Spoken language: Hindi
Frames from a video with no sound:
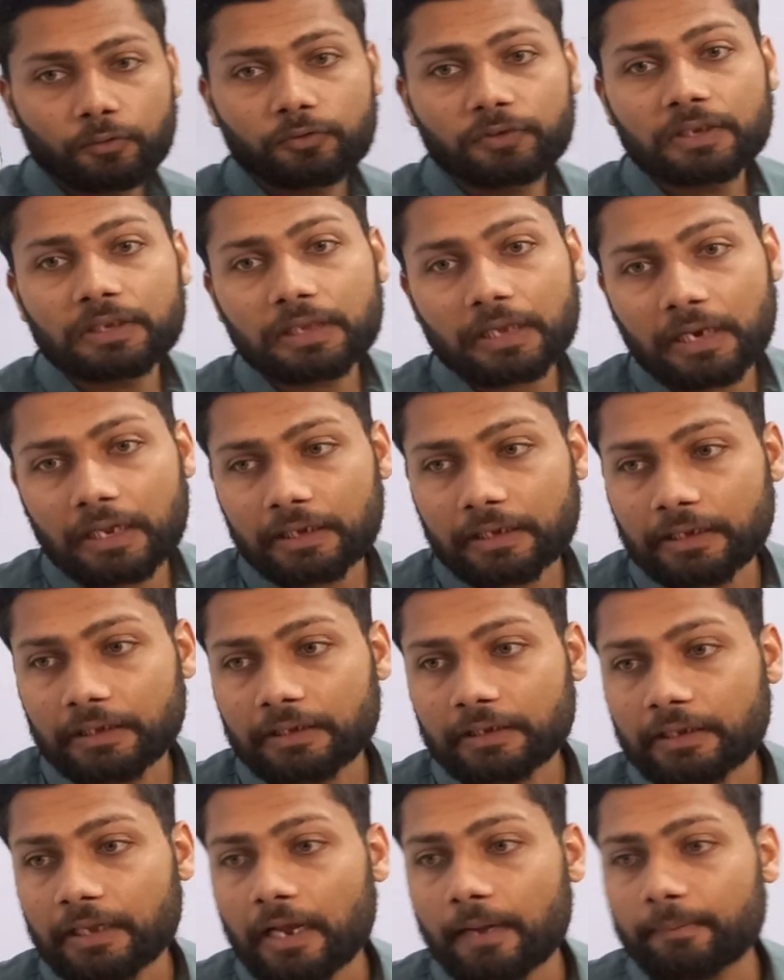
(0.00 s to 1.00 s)
उसी तरह की
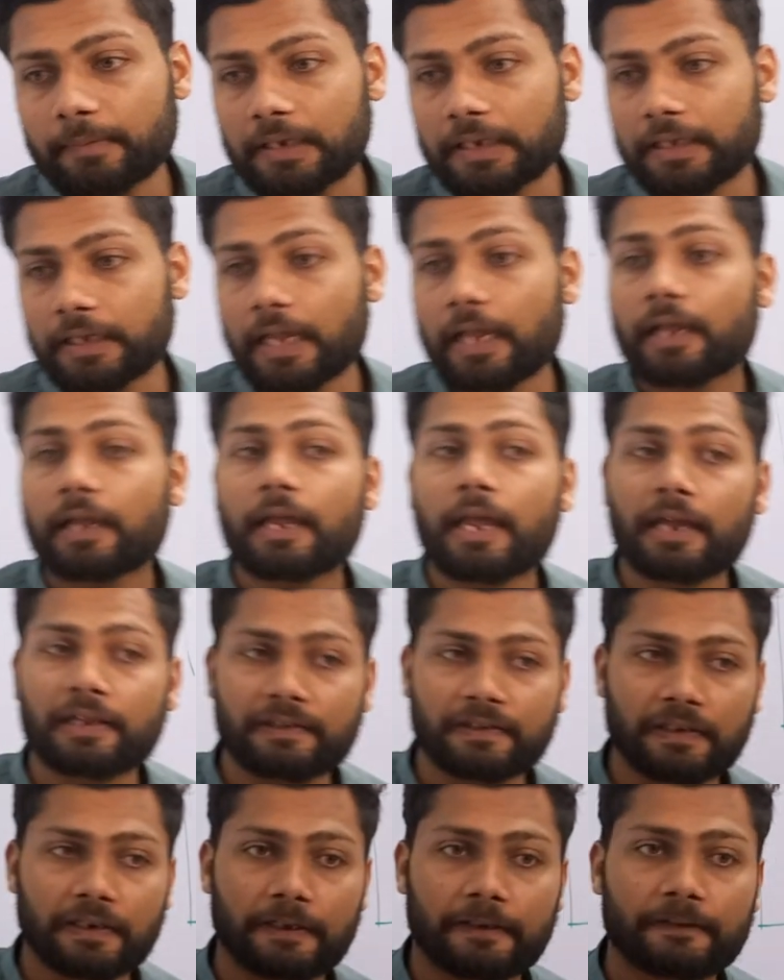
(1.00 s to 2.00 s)
क्या मिलनी है
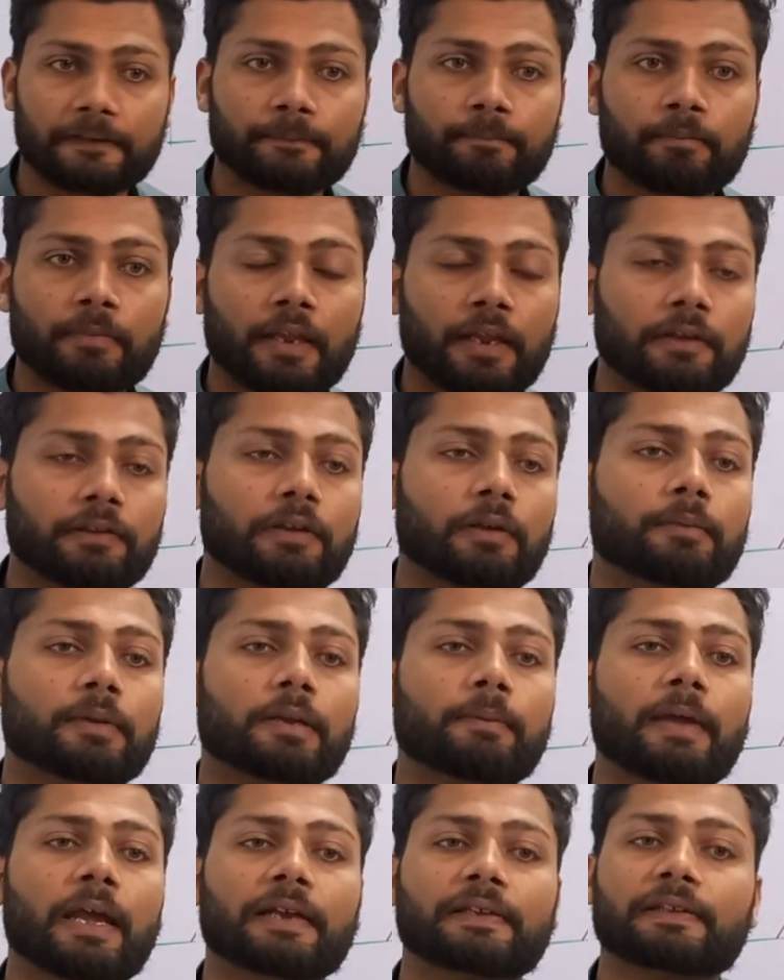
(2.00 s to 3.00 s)
एक्सरेज इसका
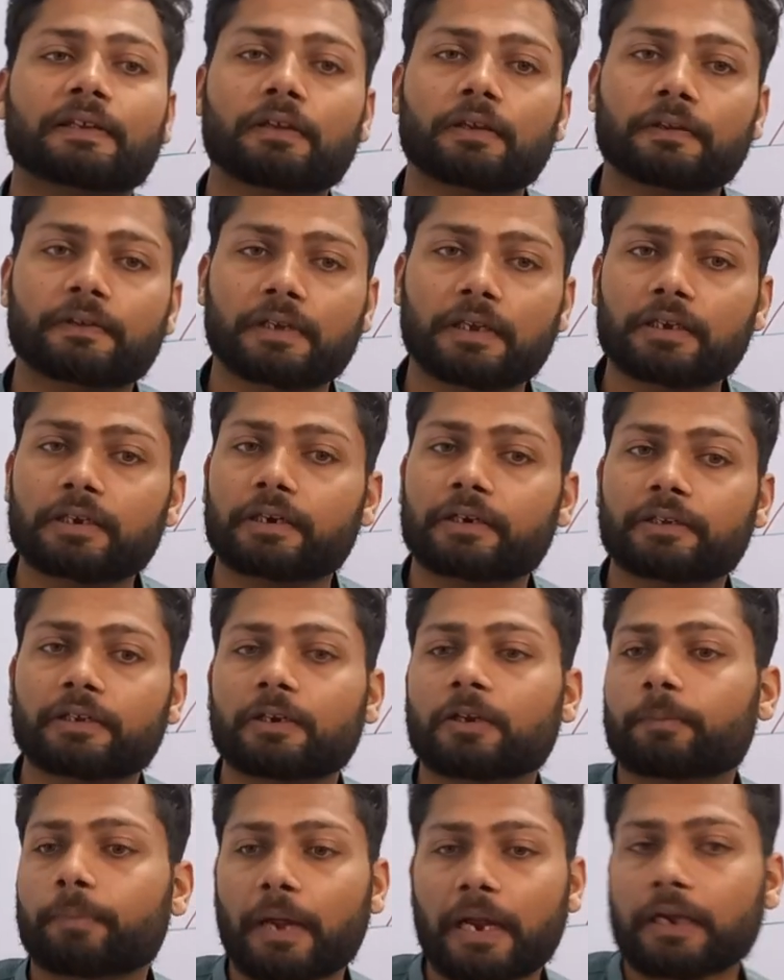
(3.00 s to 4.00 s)
मतलब एक्सरेज की
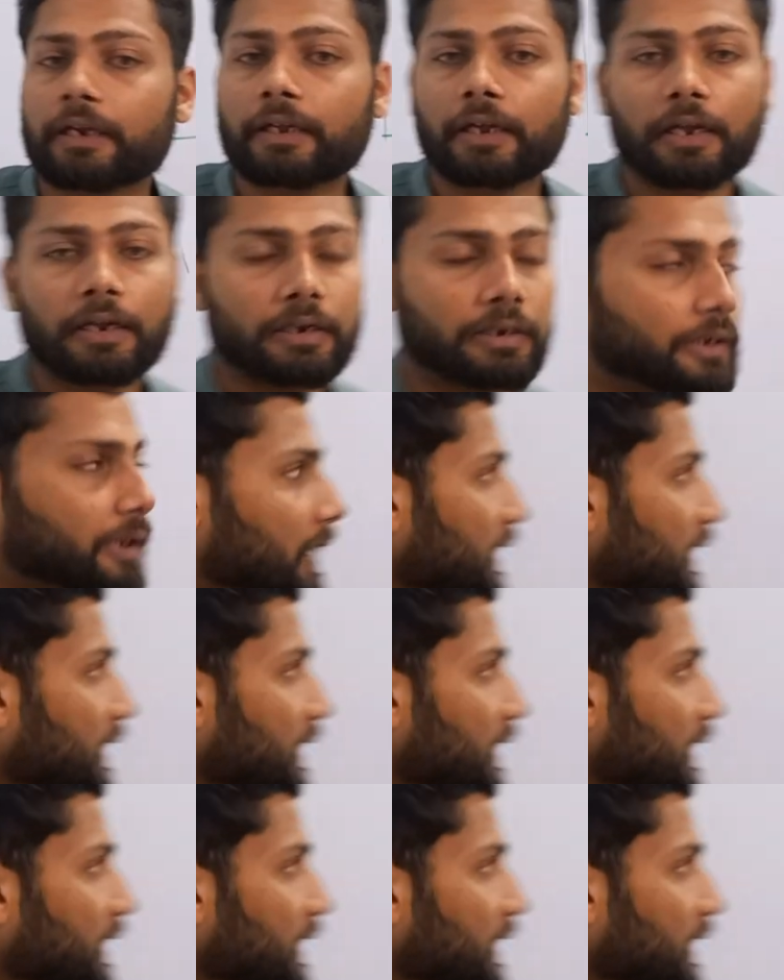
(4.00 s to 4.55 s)
एनर्जी डिपेंड कर रही